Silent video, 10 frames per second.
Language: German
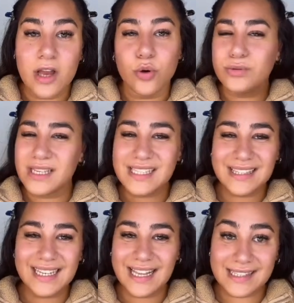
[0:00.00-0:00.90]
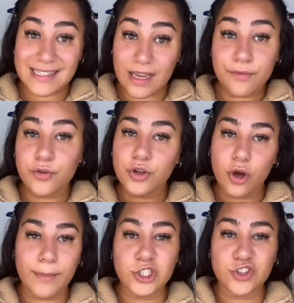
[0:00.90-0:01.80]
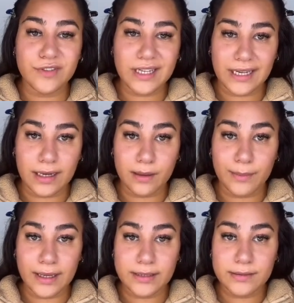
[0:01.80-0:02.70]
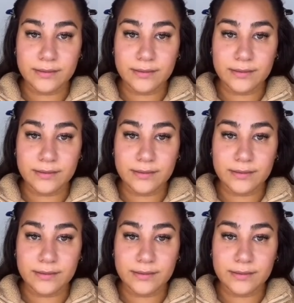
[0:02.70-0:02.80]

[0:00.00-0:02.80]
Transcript: Und das hat die ganze Sache für ihn nochmal schwieriger gemacht.